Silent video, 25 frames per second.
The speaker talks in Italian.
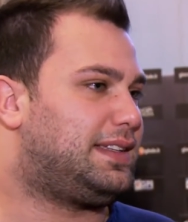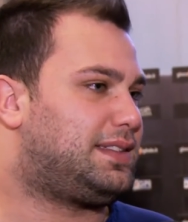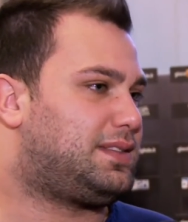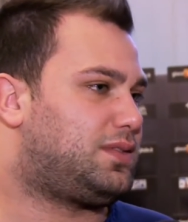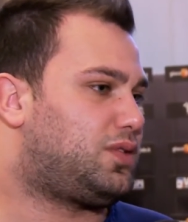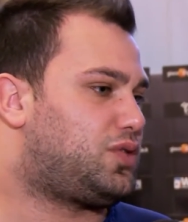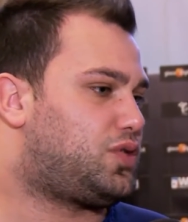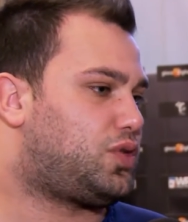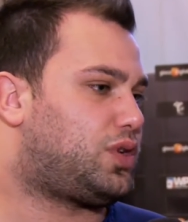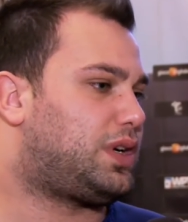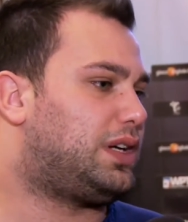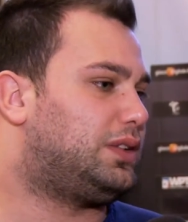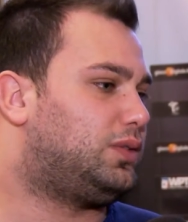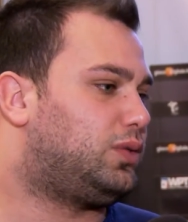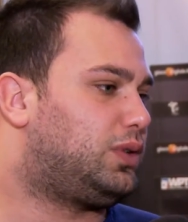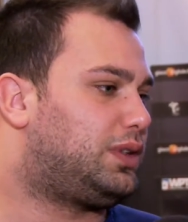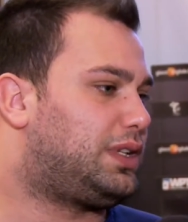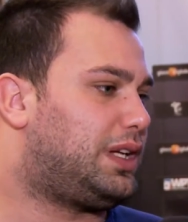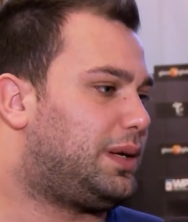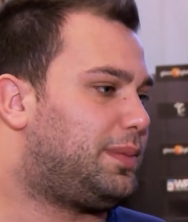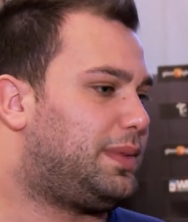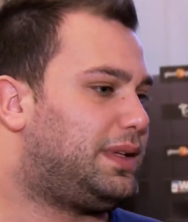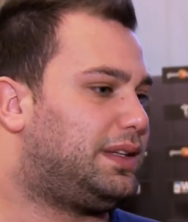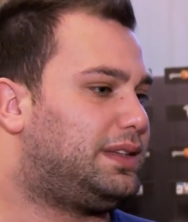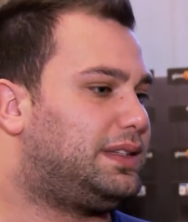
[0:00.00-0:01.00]
sto giocando
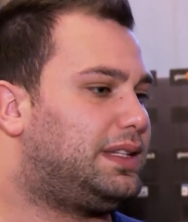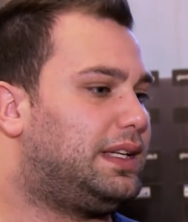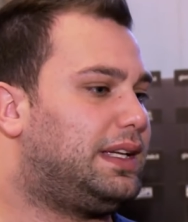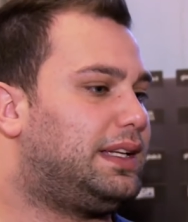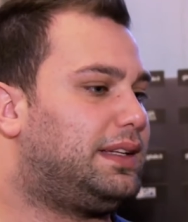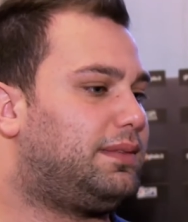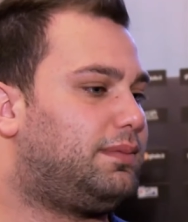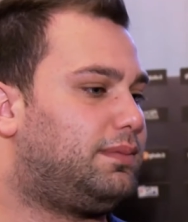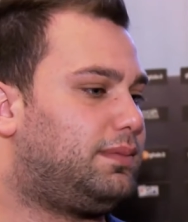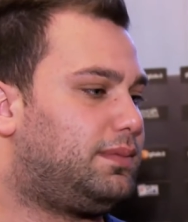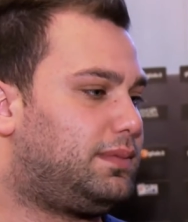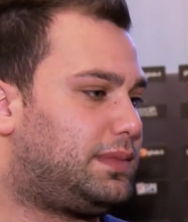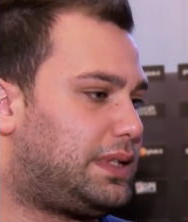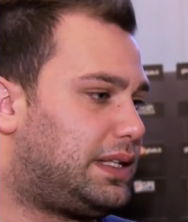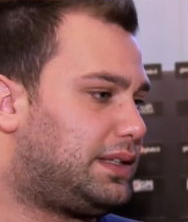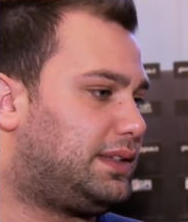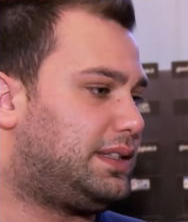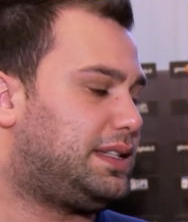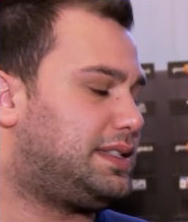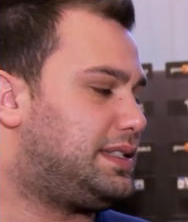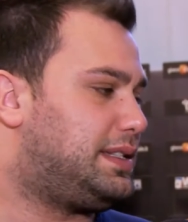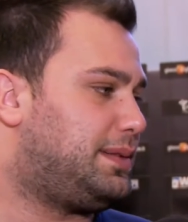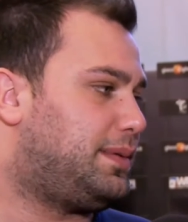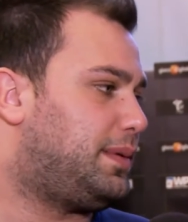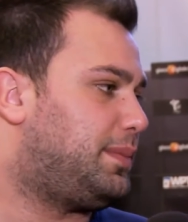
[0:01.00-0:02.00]
ultimamente
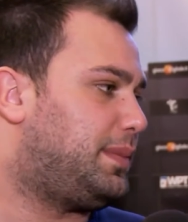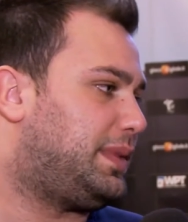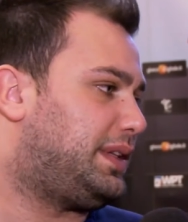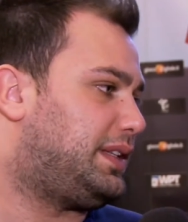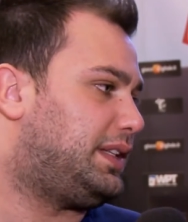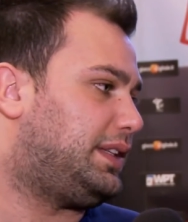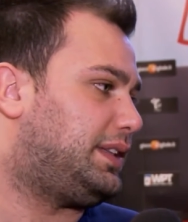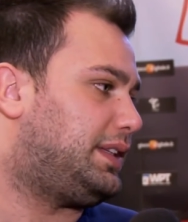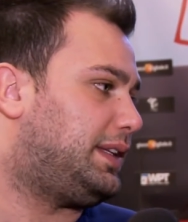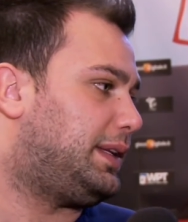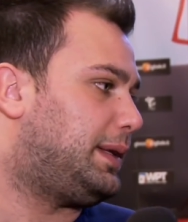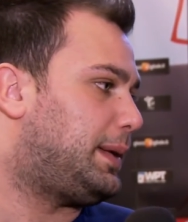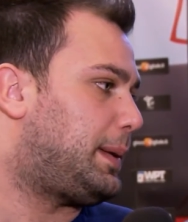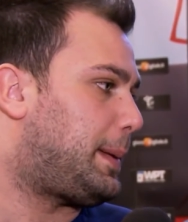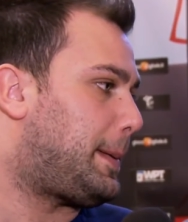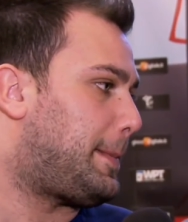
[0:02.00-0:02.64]
tantissimi MTT.